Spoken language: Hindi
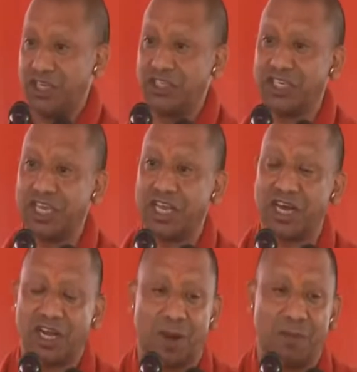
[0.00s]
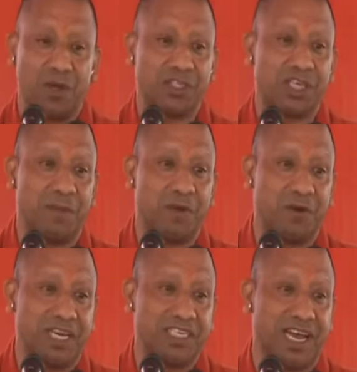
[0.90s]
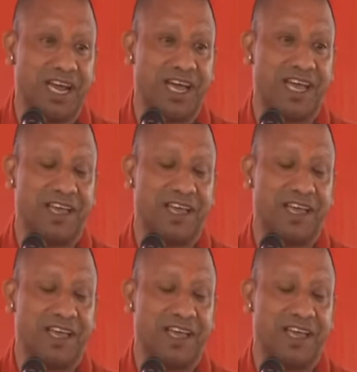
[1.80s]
जी के कर कमलों से भी होने जा रहा है